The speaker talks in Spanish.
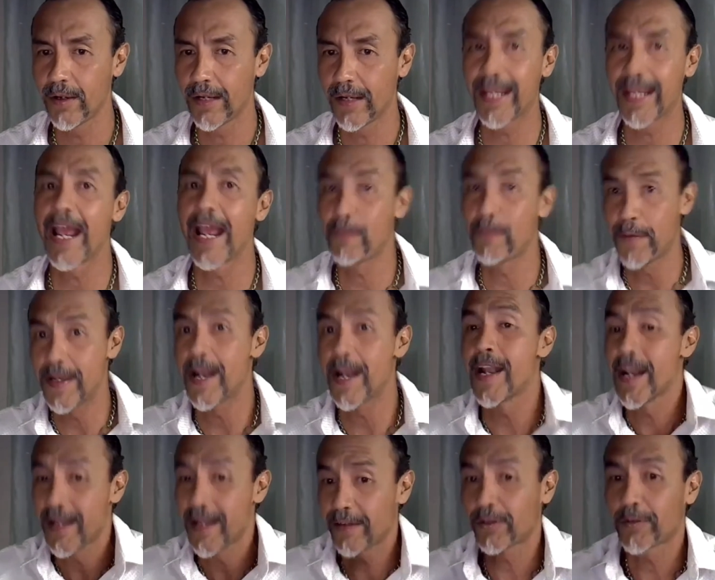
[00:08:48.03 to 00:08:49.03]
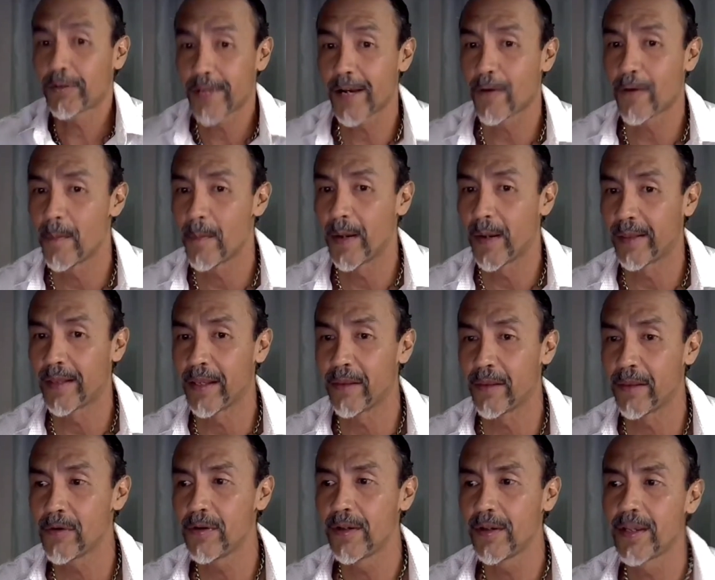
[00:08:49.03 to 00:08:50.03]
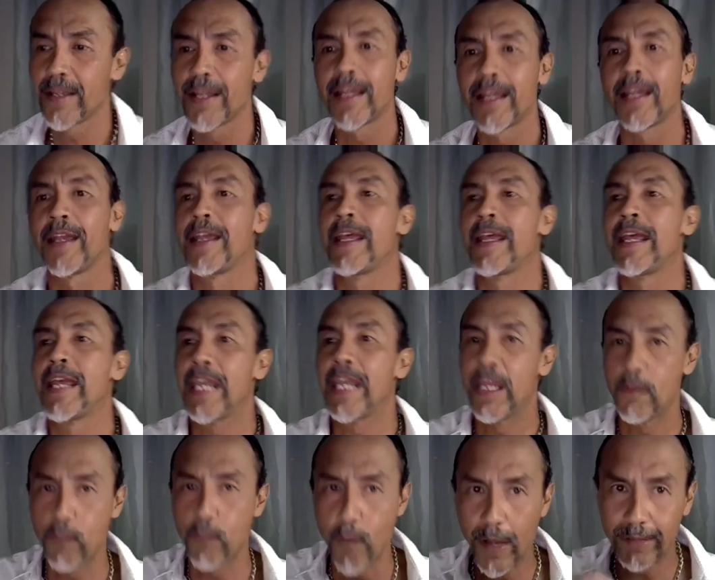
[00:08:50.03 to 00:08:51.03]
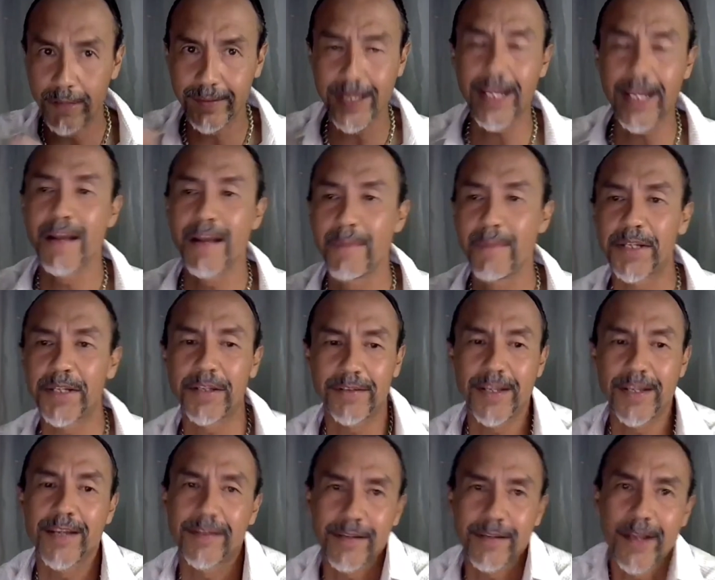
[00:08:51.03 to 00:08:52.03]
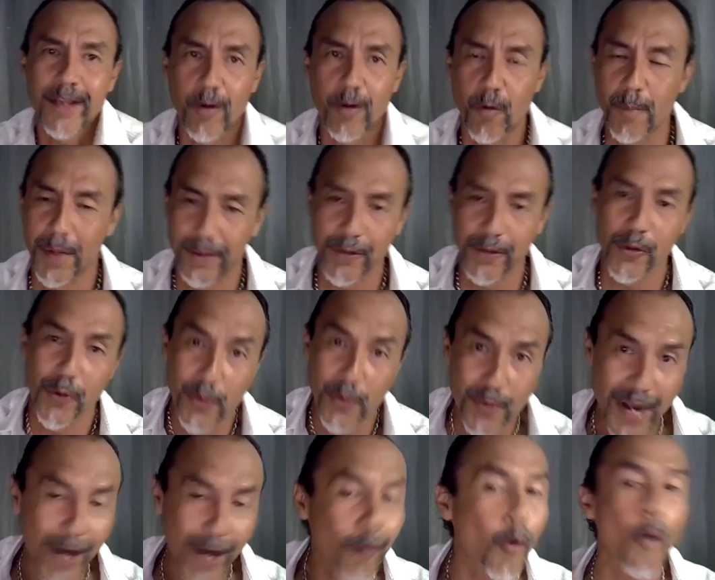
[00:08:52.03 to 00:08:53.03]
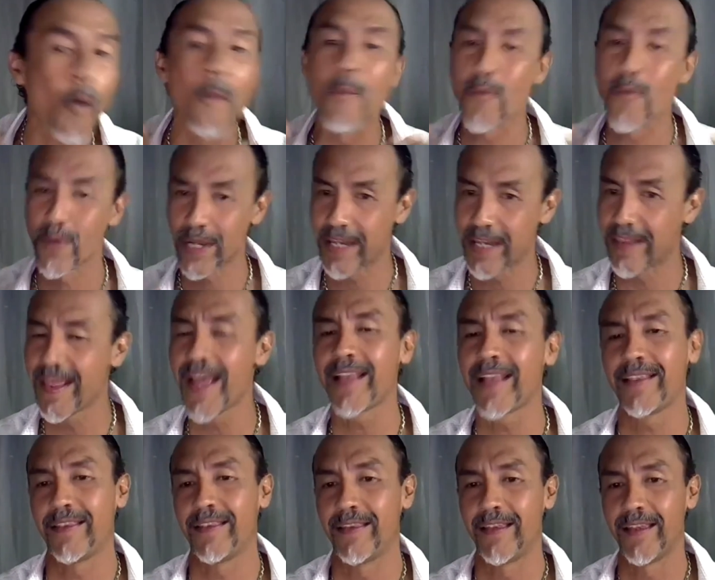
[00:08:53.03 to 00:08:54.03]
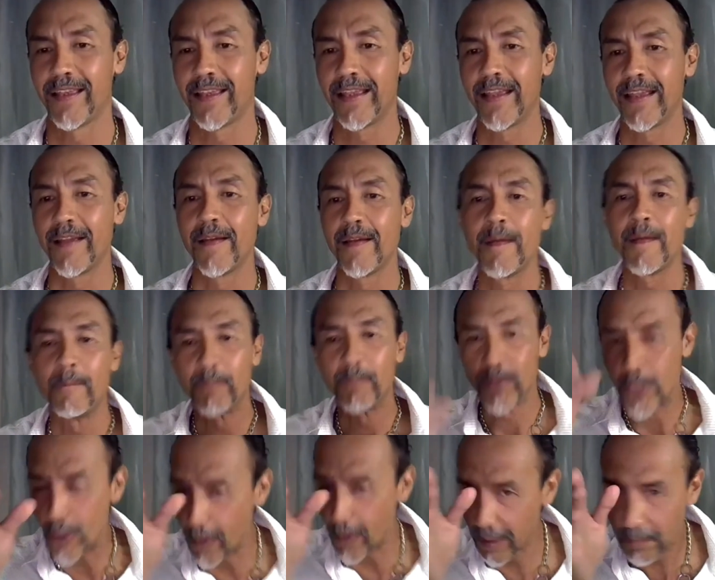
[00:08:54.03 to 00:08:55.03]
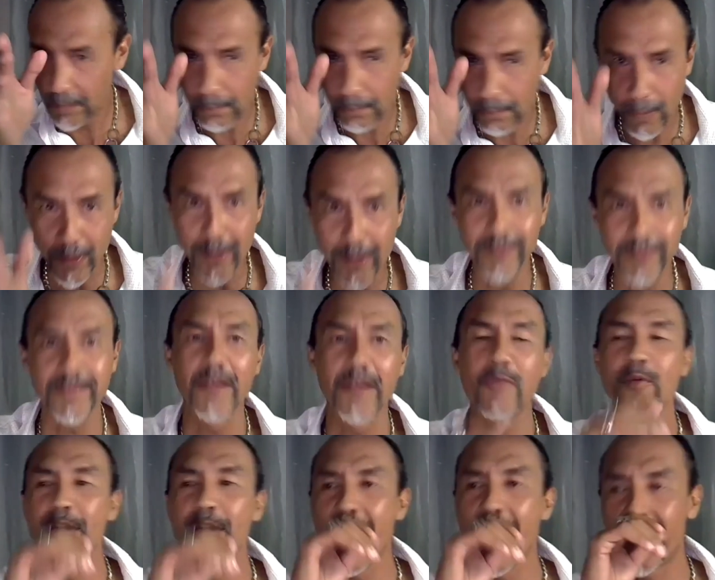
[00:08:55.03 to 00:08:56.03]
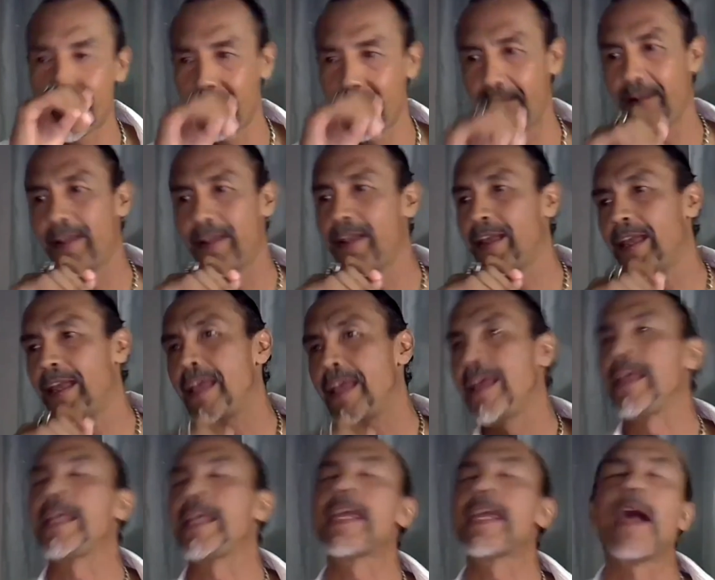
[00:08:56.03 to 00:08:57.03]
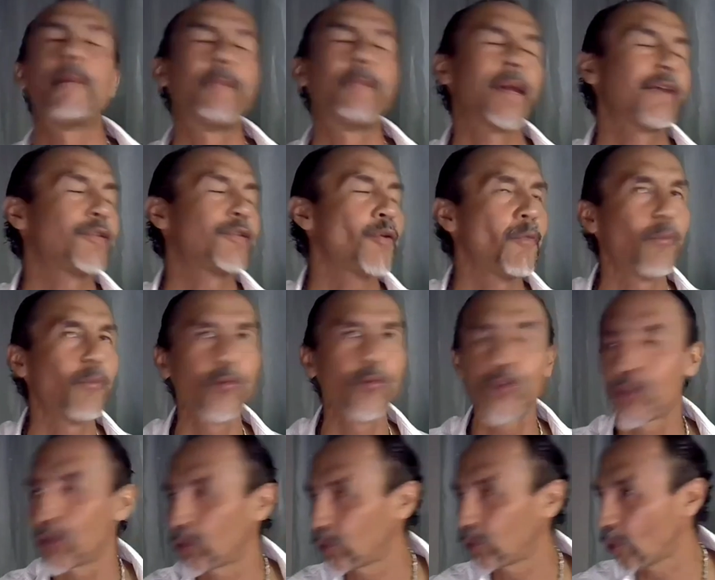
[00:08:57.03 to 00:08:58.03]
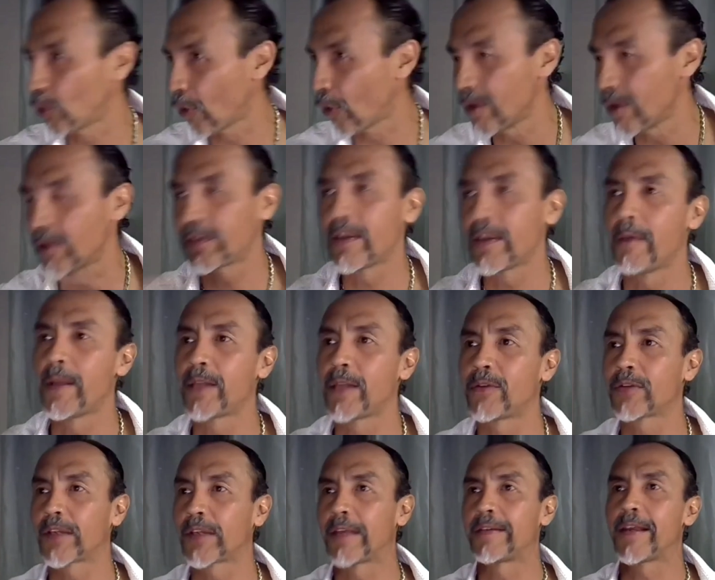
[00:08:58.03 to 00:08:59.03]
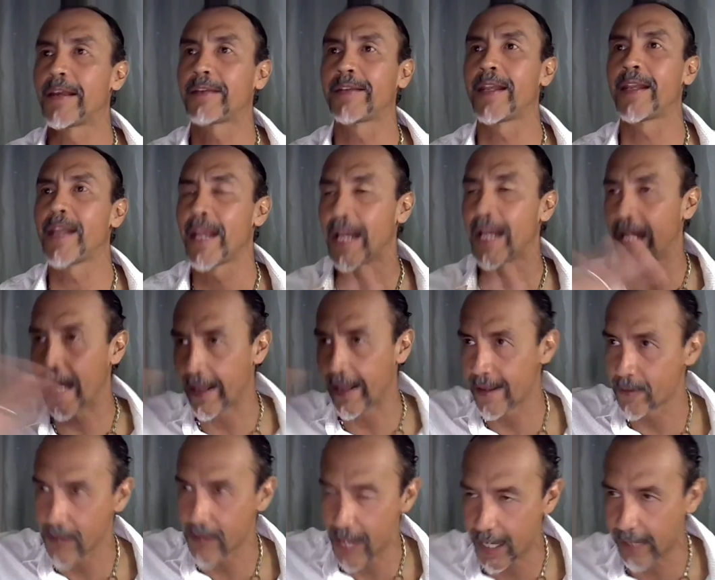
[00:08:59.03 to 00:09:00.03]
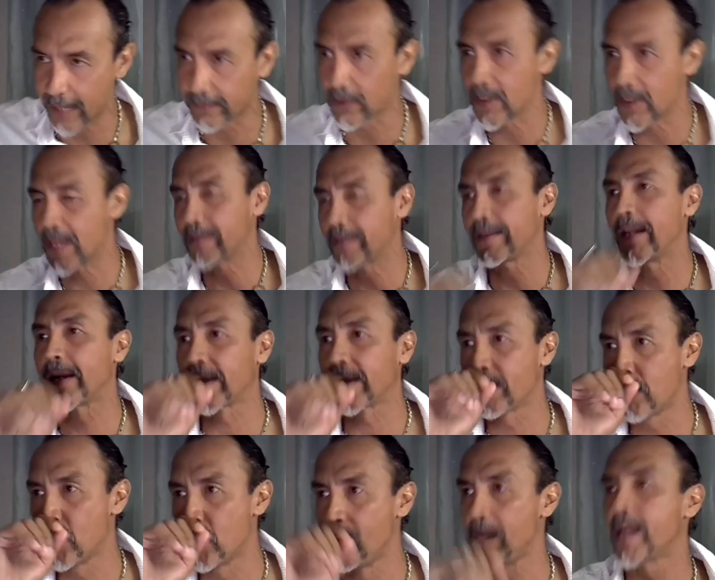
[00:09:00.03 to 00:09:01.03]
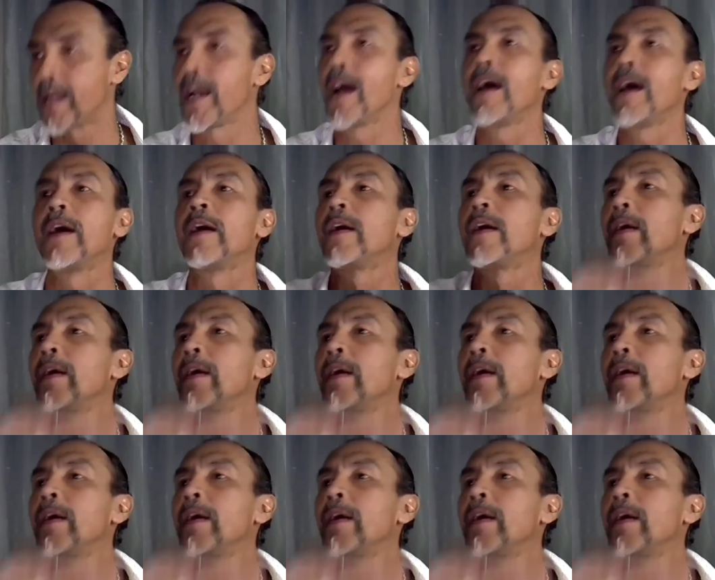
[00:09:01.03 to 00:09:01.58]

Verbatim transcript: que al final en eso se ha convertido. Y fue así que la marcha siniestra se ha convertido en una comunidad. Yo les puedo asegurar y aprecio mucho todos los eventos que se hacen en cada una de las ciudades de la República.